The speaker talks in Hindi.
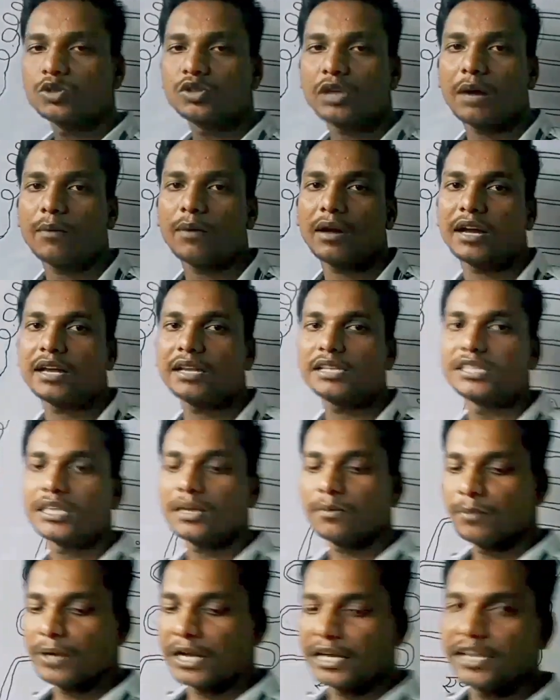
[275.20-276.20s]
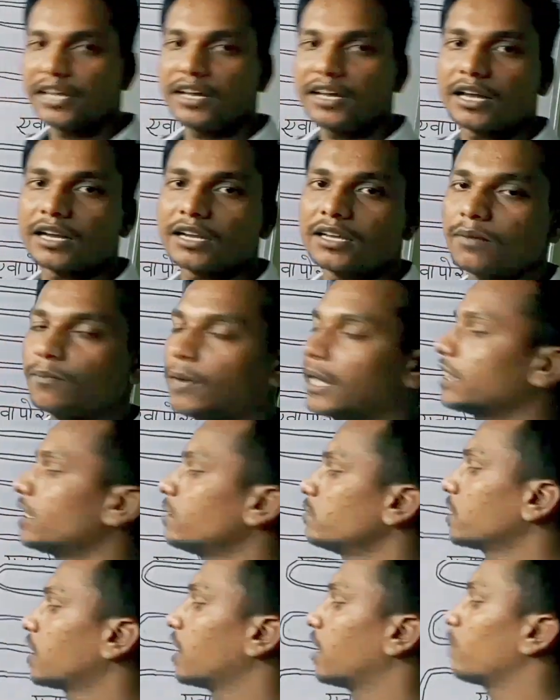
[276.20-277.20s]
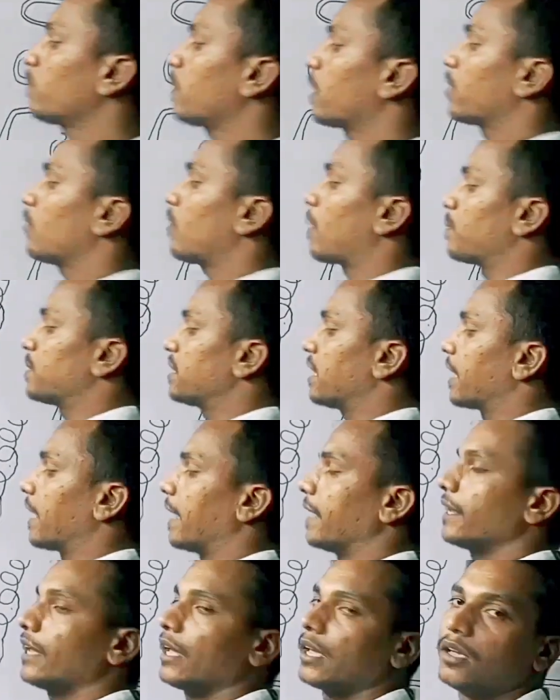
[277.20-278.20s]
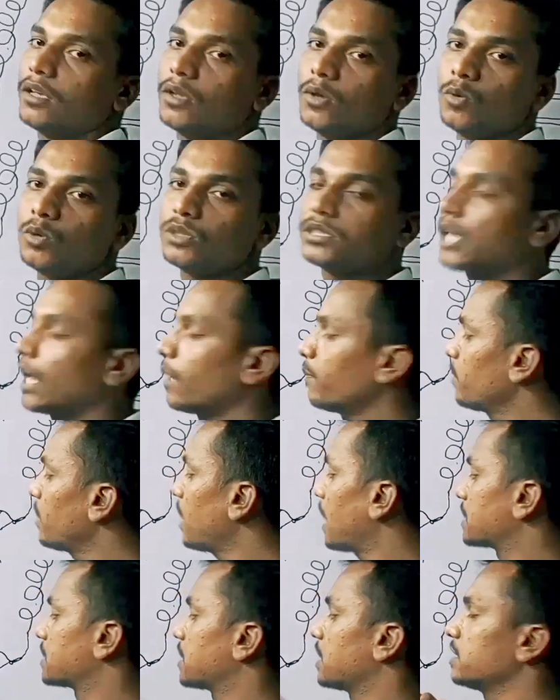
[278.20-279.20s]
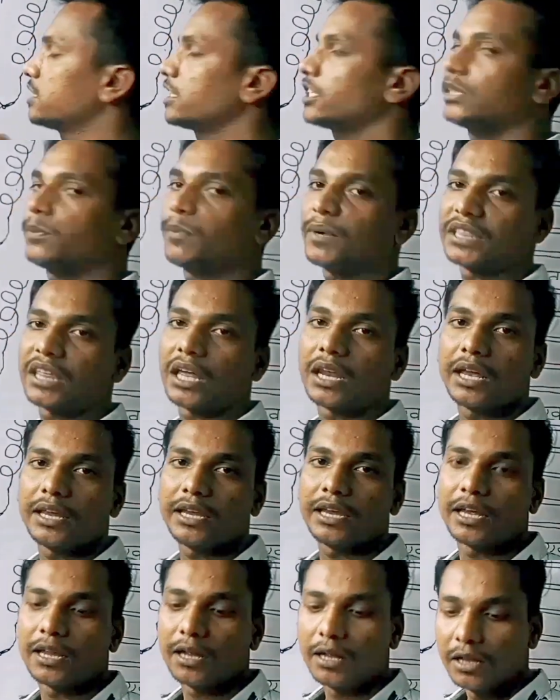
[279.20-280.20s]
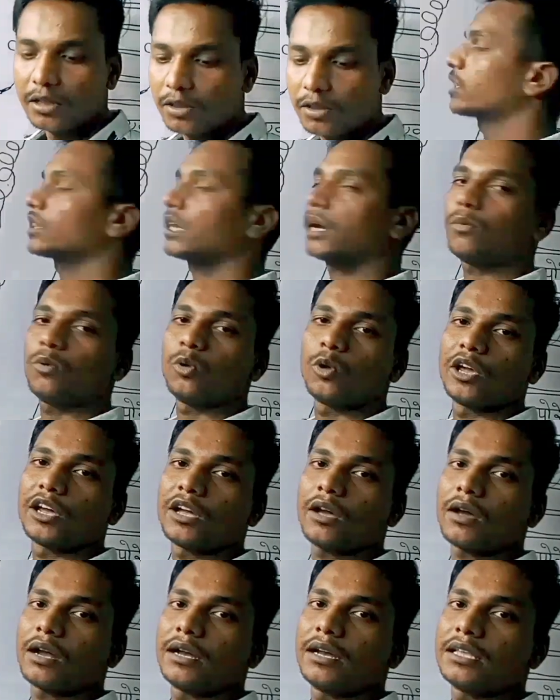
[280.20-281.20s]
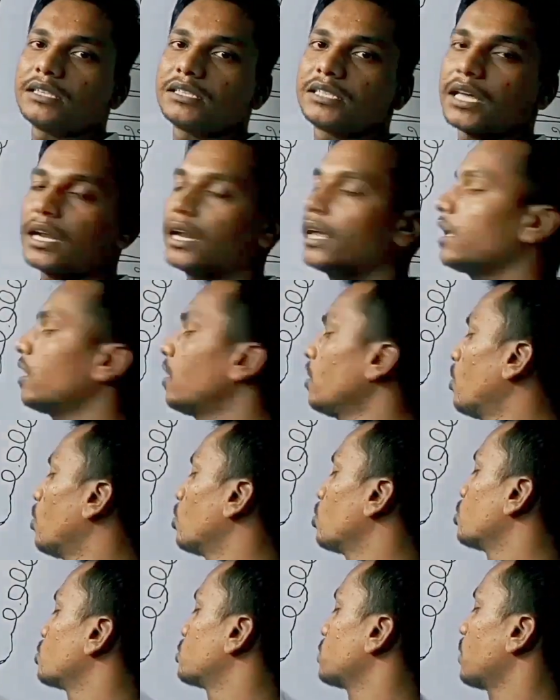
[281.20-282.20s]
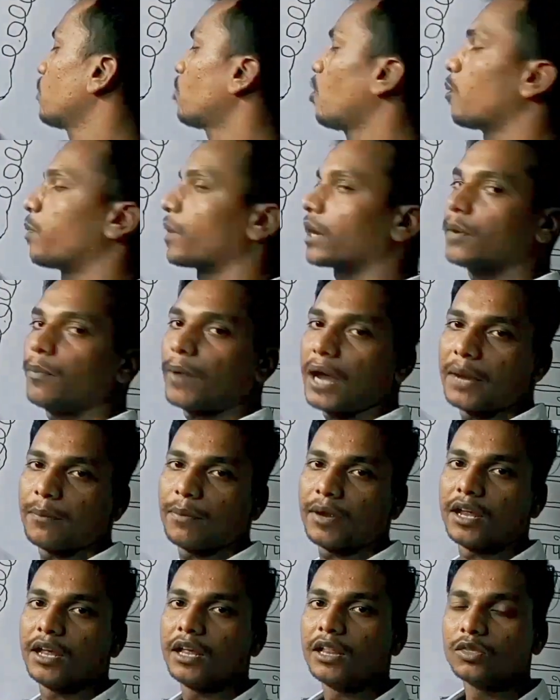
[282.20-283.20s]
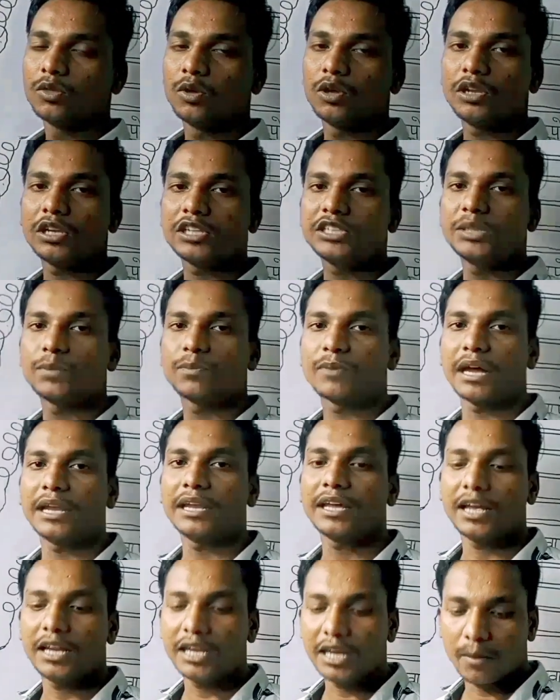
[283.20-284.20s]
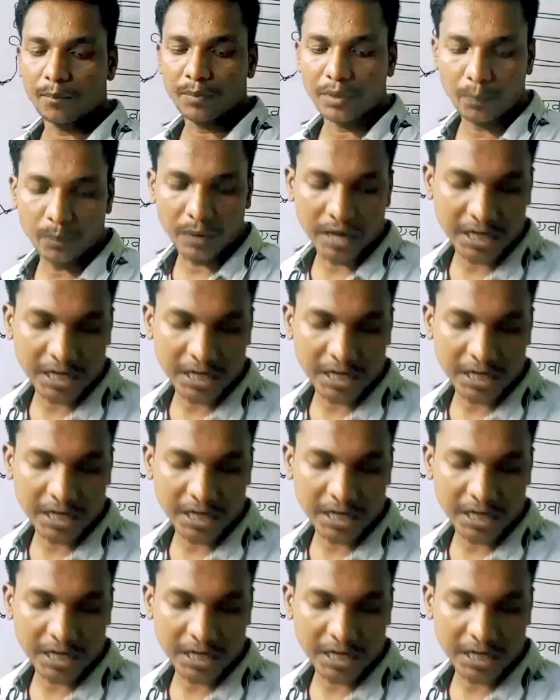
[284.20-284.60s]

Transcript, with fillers: दोस्तों आप अगर इसे बेल्डिंग गन के माध्यम से गर्म करके वापस लगाएंगे उस टाइम पे आसानी से चिपकता नहीं है तो एक तरफ लोहे का कंडेंसर है वो दूसरे कॉपर के पाइप है तो इन्हें चिपकाने के लिए अपना